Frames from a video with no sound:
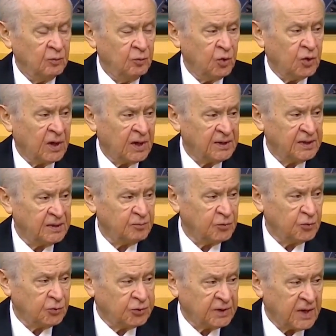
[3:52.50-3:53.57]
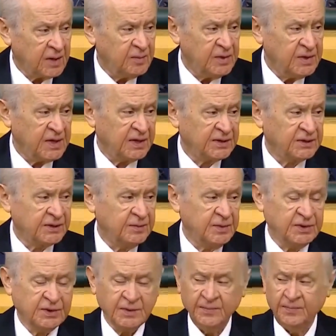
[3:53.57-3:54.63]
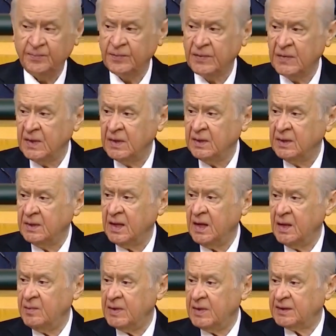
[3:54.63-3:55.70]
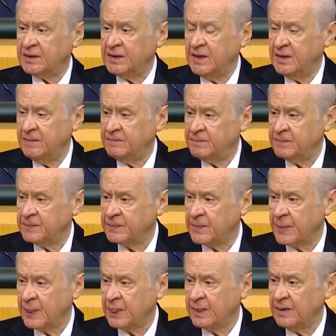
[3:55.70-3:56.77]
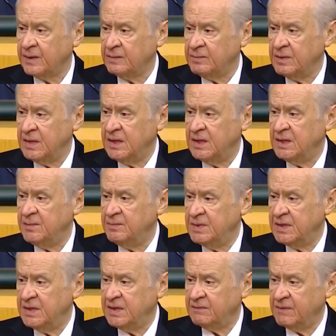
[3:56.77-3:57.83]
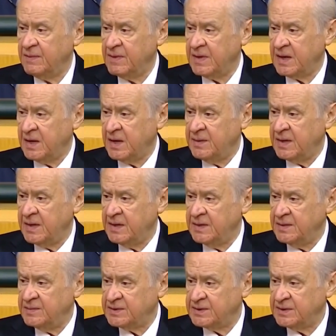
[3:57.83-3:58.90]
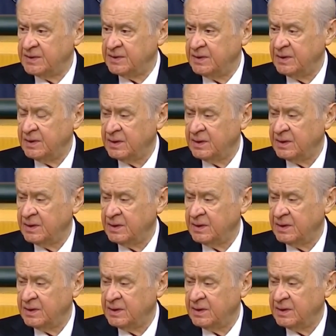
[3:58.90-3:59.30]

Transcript: Bu kadim kültürel mirasımız elbette milli birlik ve beraberliğimizin